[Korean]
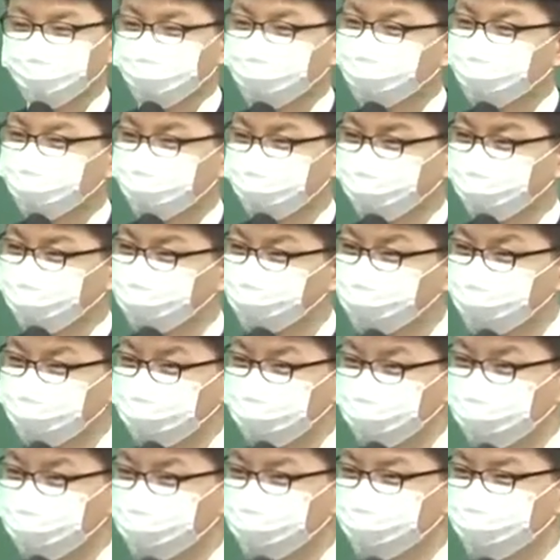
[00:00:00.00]
해이를 안
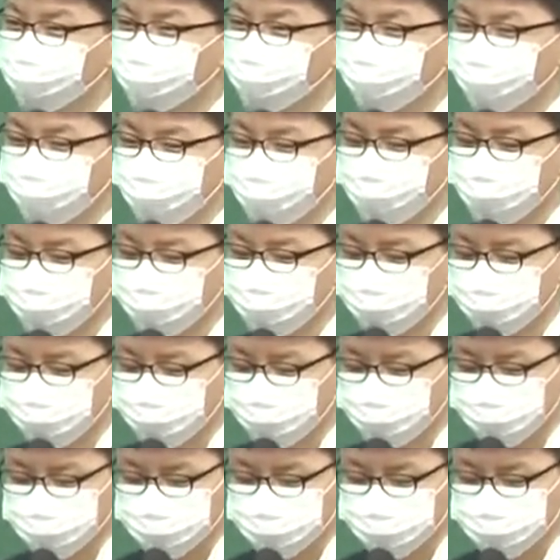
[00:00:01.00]
하겠죠. 이해되시나요?